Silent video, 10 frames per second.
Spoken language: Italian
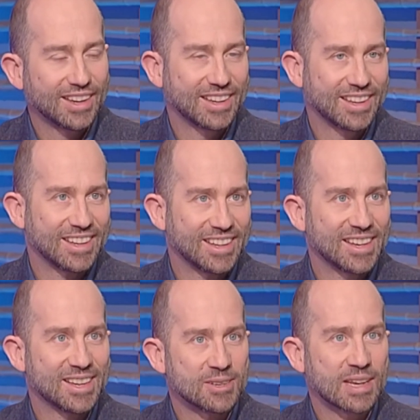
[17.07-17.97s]

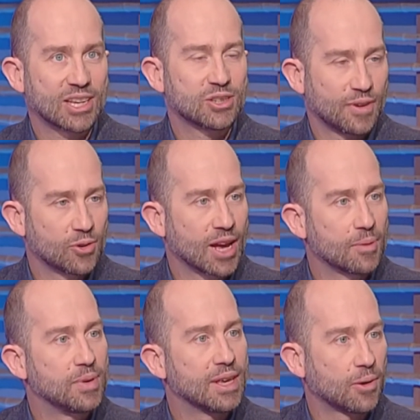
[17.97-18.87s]
eh, che ci fanno
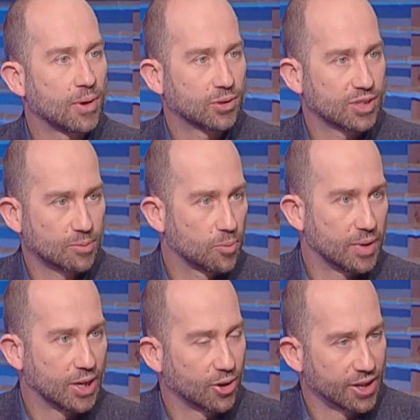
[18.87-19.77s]
capire quanto siamo
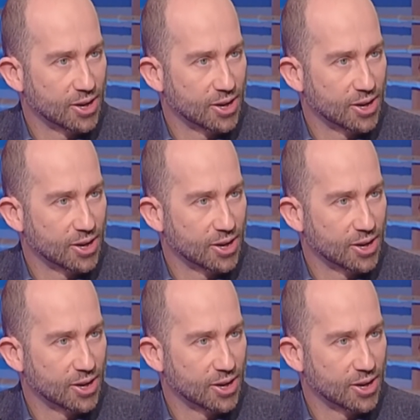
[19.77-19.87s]
piccoli